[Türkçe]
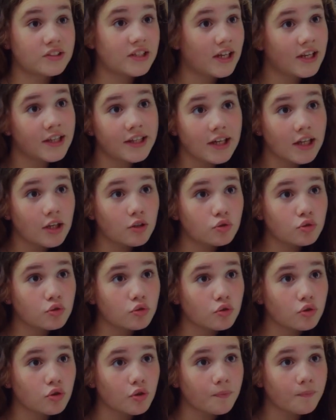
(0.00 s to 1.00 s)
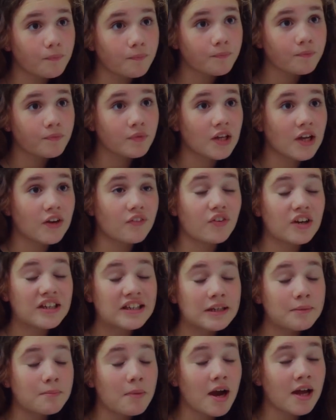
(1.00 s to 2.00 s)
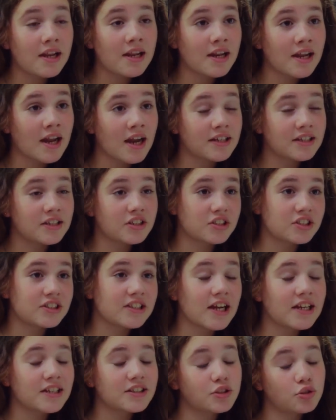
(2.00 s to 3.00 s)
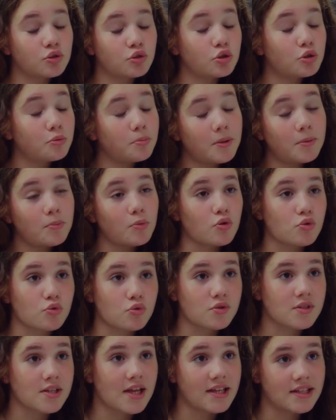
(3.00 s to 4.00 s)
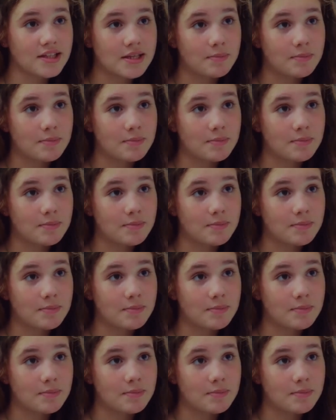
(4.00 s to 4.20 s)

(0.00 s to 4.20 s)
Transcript: tehlikeli çünkü. Fakir mahallelerde işler nasıl yürür bilmiyorsun sen